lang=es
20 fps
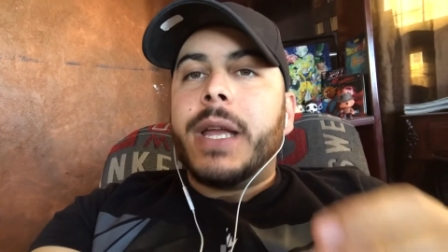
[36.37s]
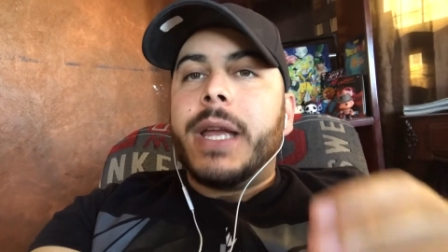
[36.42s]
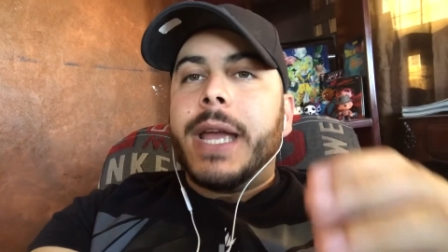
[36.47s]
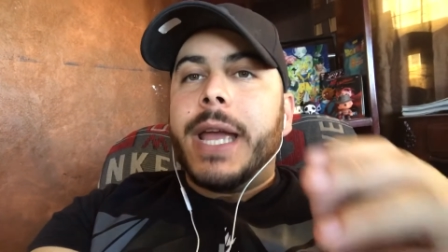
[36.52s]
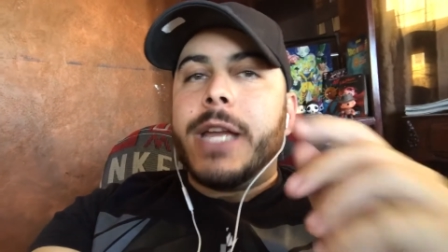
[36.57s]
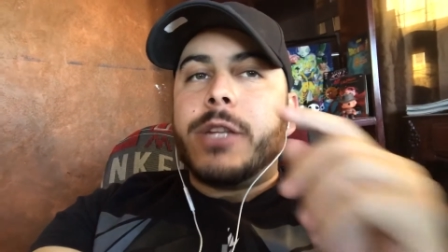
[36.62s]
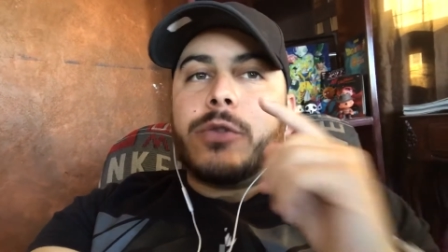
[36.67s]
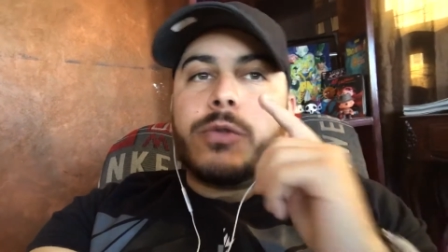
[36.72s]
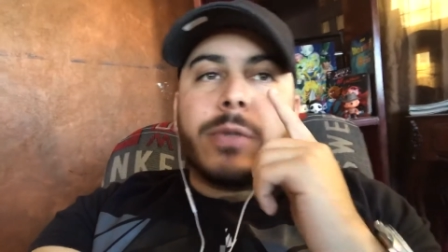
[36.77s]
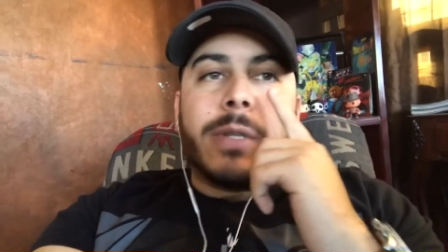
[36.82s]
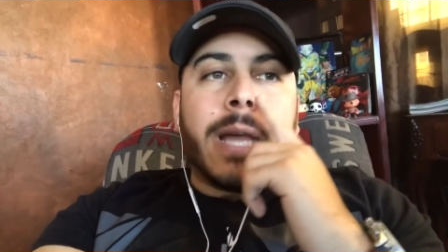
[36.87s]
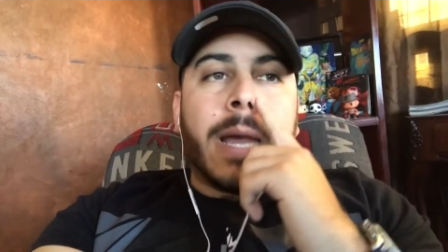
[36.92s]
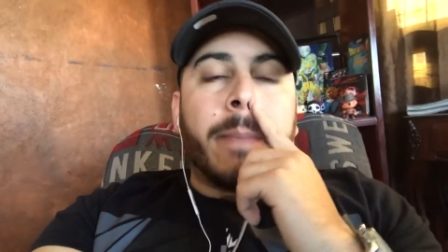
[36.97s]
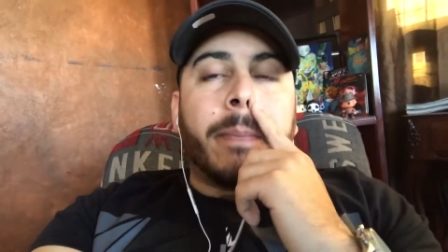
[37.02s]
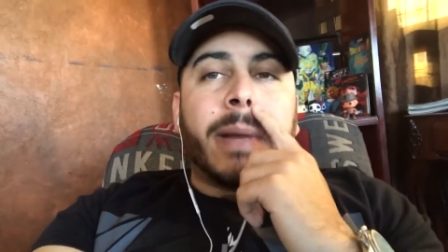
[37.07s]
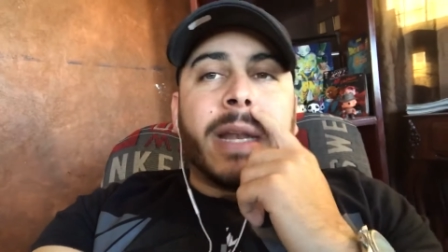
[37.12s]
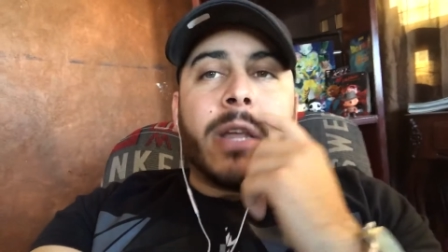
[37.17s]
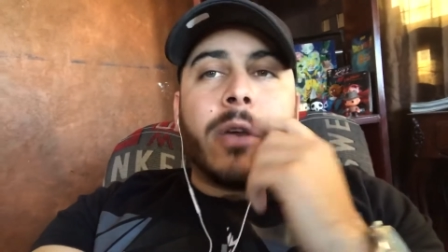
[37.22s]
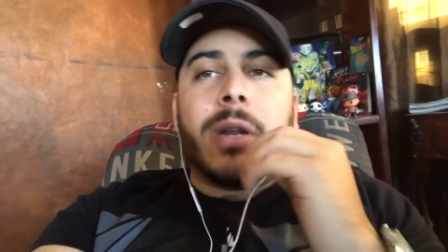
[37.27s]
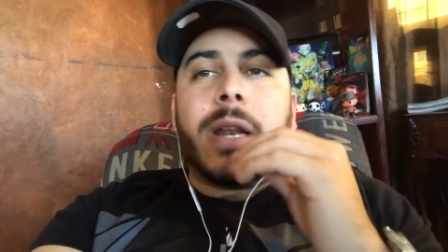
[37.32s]
es una
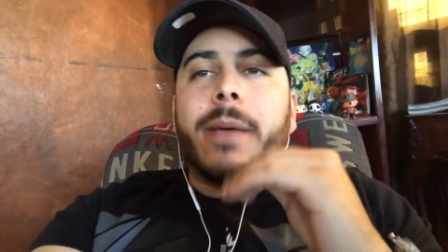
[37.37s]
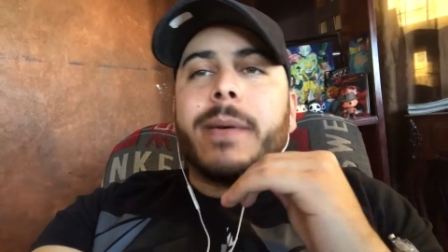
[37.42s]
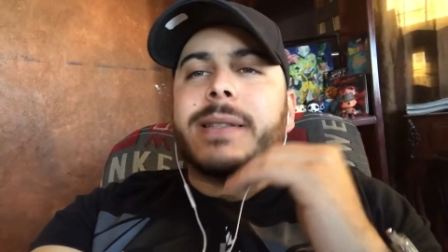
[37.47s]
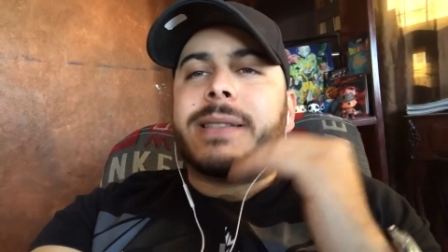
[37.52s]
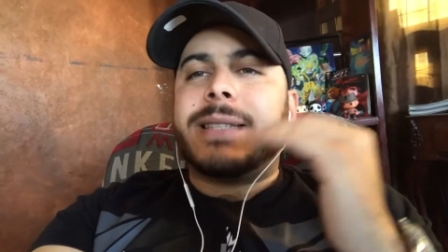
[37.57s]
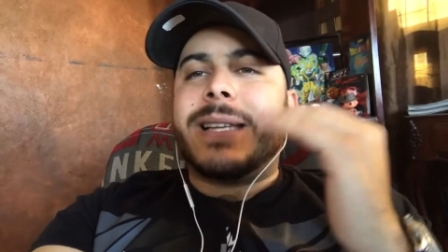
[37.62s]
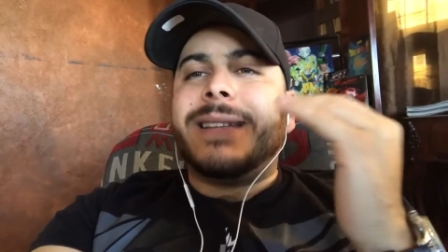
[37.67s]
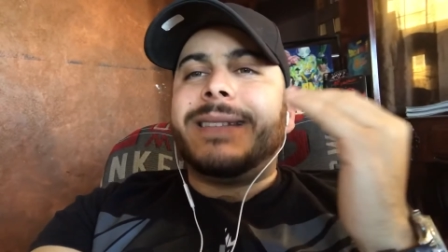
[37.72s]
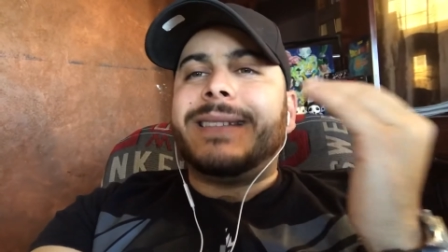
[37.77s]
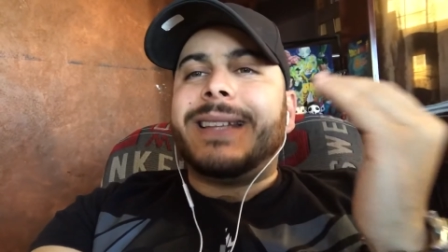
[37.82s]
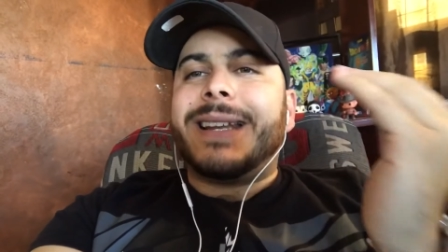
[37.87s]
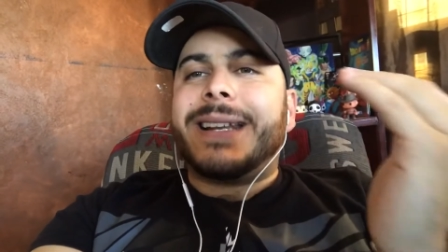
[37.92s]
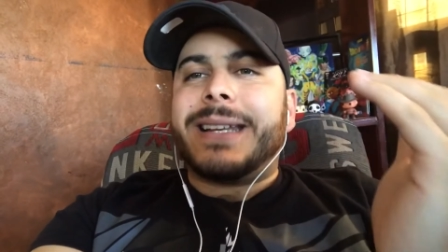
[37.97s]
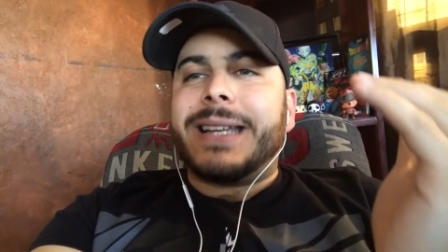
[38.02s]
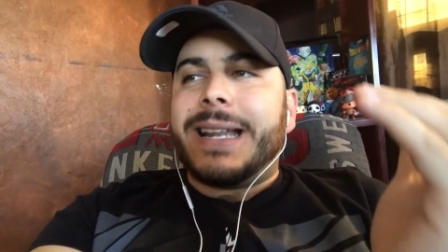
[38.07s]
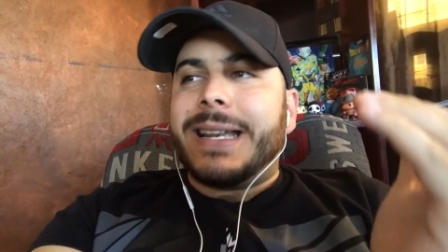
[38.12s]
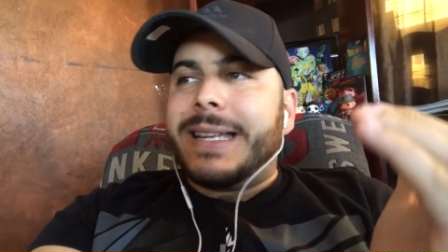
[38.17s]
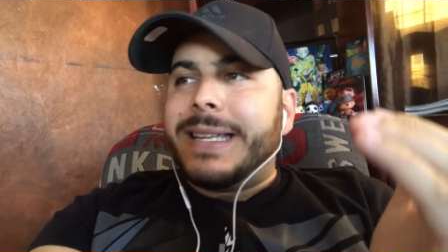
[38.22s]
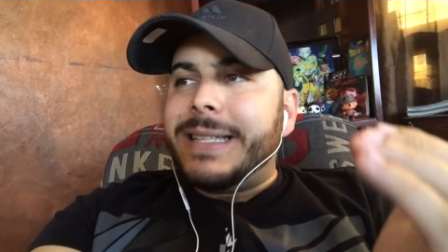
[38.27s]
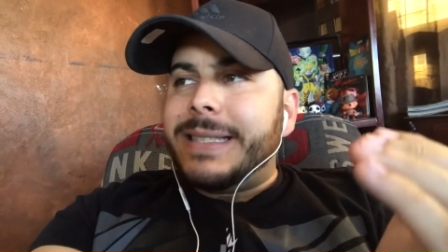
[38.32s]
película bastante
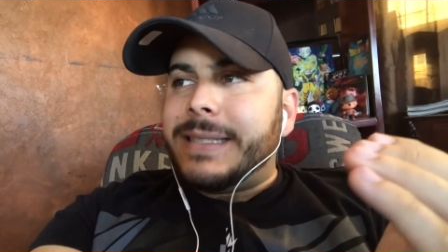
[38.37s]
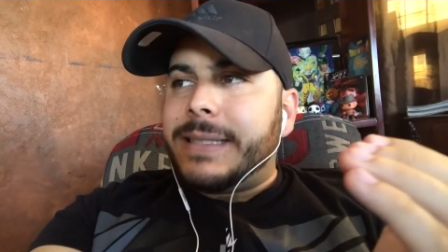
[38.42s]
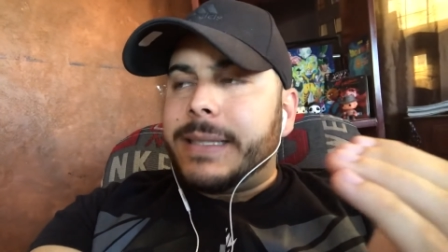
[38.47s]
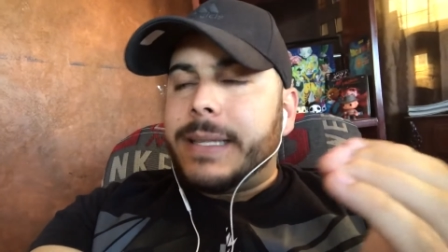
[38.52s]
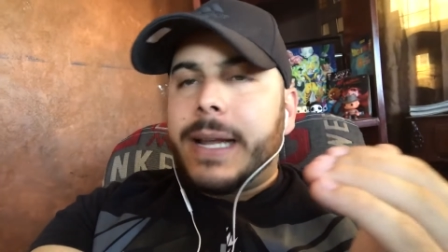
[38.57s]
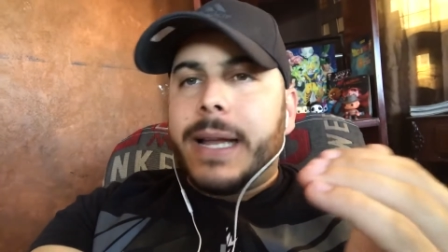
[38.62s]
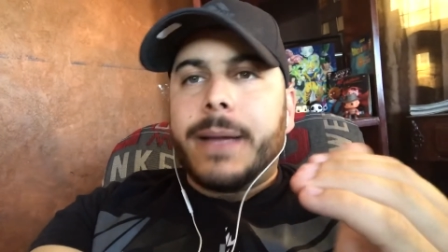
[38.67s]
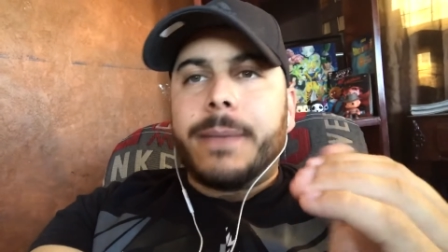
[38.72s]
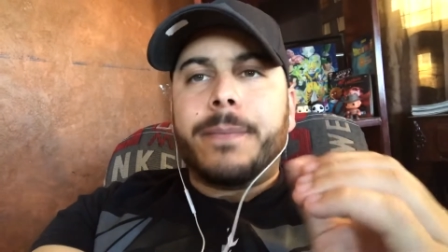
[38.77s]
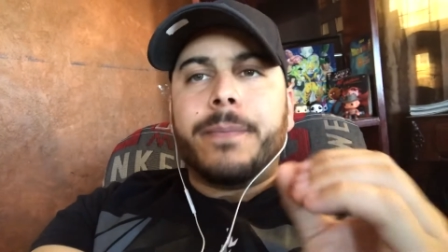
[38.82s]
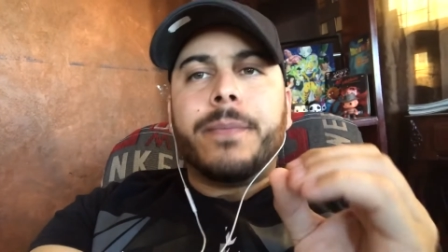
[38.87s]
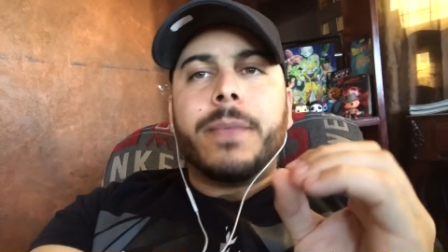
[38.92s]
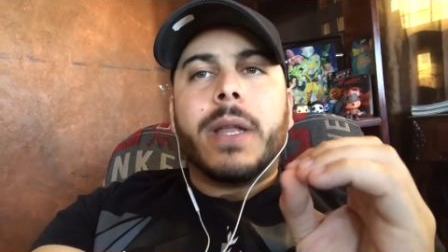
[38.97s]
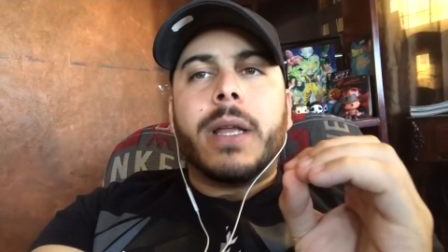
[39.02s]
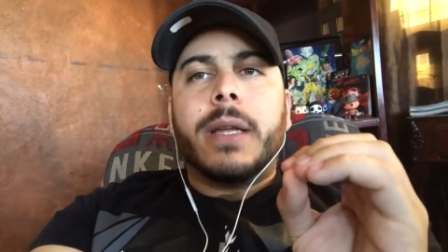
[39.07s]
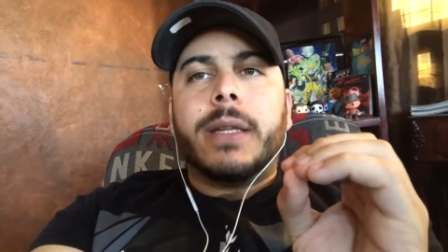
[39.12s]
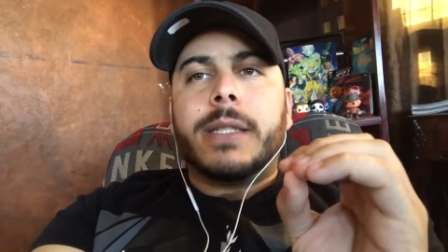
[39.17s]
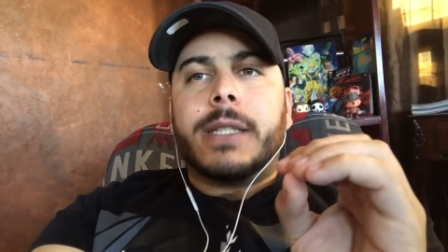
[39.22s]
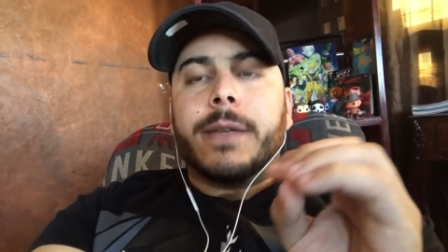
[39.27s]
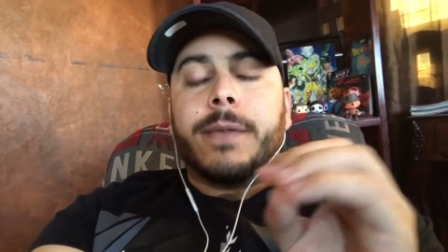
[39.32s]
realista,
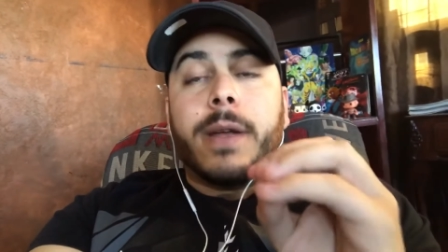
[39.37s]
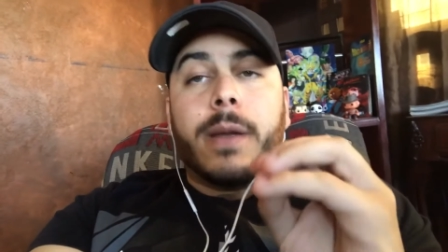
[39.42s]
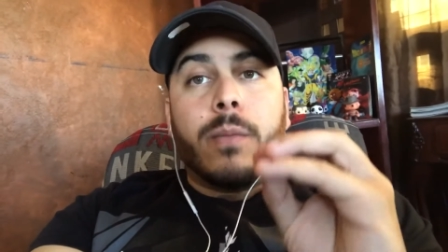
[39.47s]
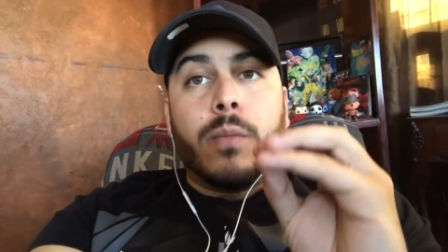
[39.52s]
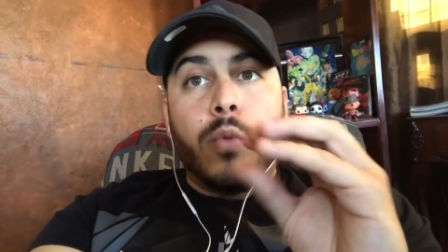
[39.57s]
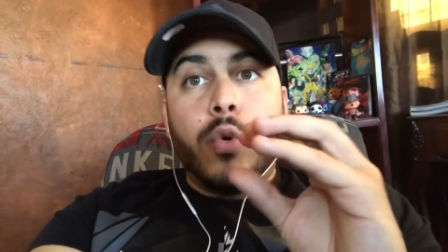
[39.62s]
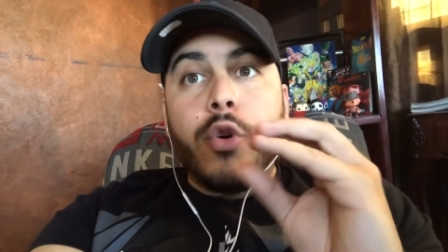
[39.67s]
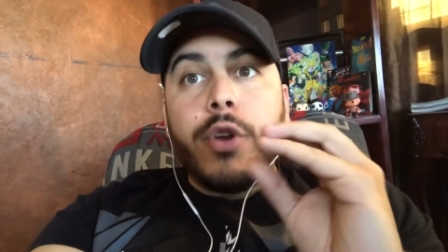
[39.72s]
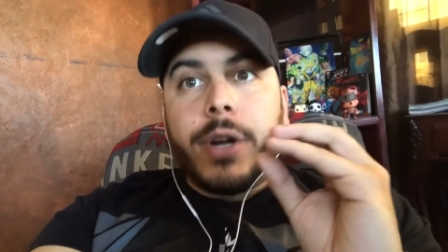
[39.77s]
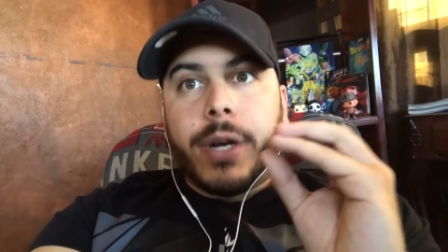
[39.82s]
se ve muy